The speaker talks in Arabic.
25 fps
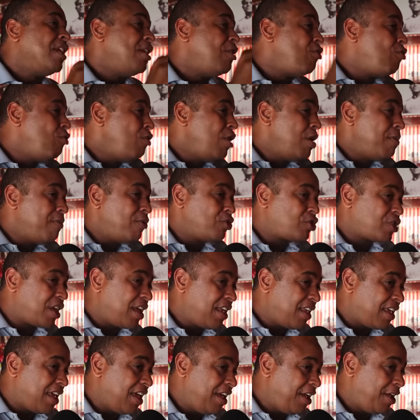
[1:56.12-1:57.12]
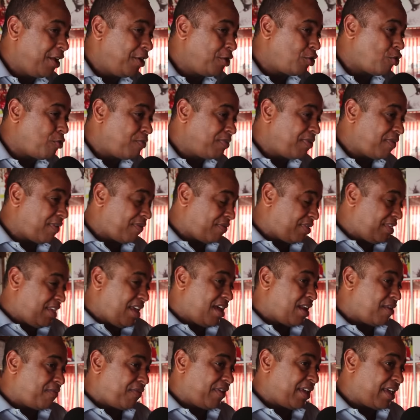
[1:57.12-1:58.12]
يقول لهم واش كاين كان عندكم
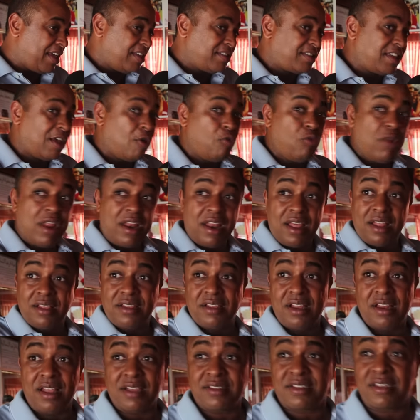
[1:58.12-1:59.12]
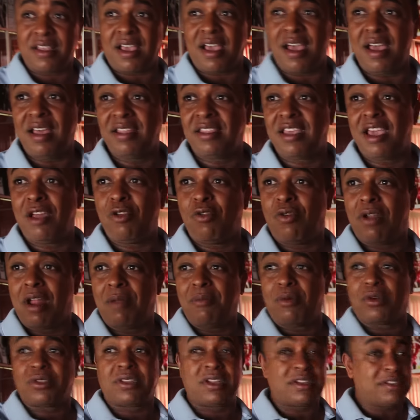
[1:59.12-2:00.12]
الدياره في كنسا ولا الاصدقاء ديالو
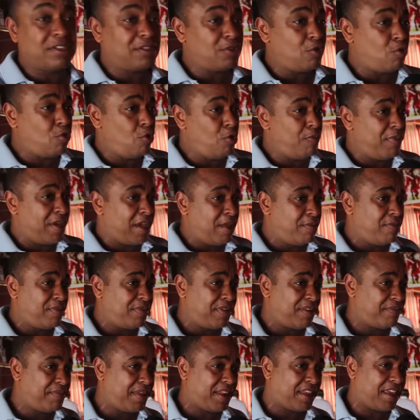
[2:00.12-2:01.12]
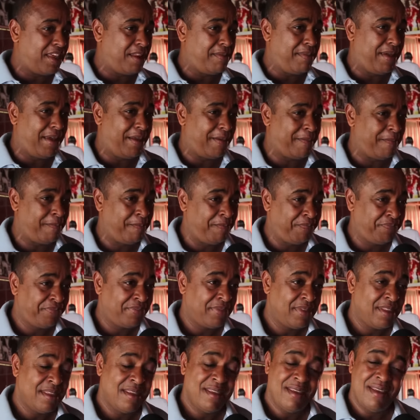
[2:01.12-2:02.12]
راه مختار كلهم كانوا باركين معاه
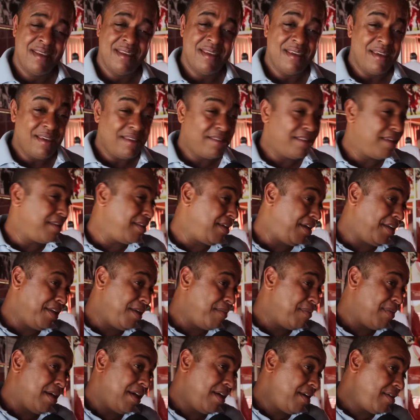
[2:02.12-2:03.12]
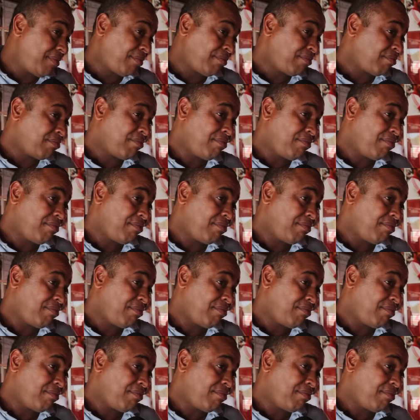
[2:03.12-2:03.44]
اذا حنا ما